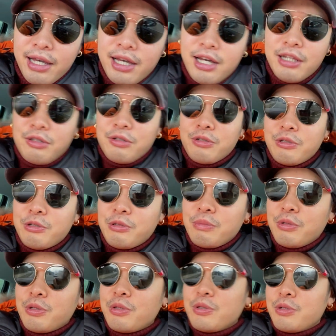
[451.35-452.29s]
あの
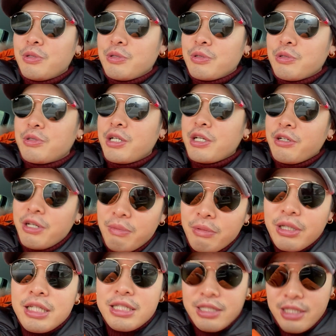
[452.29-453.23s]
もう、くれぐれ
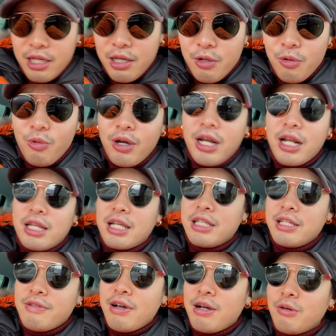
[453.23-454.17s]
もですね、お体
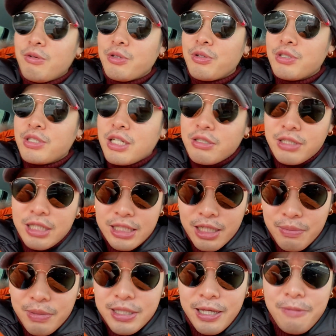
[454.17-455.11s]
にはお気をつけくださ
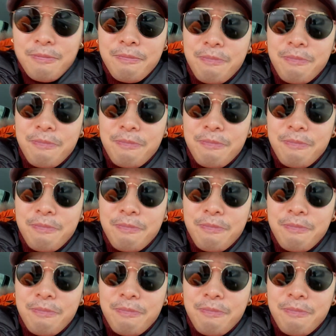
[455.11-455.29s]
いませ。